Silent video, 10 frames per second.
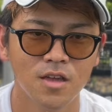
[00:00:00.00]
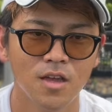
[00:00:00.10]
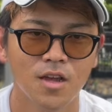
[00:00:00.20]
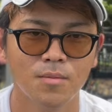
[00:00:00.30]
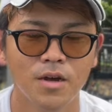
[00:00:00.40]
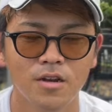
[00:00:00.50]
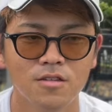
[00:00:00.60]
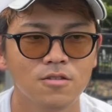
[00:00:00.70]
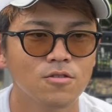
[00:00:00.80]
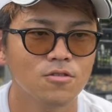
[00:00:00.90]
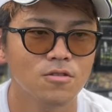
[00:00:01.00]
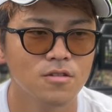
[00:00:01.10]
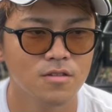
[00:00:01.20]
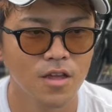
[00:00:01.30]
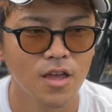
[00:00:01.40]
えー、か万霊士族ので
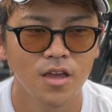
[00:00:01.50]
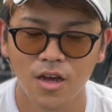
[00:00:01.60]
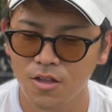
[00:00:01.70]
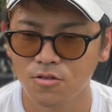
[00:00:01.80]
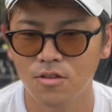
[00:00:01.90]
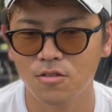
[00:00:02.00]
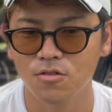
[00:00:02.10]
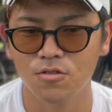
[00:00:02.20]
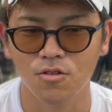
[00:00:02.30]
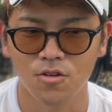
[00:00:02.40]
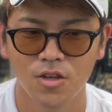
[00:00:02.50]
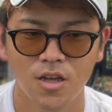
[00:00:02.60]
すね安野名族の、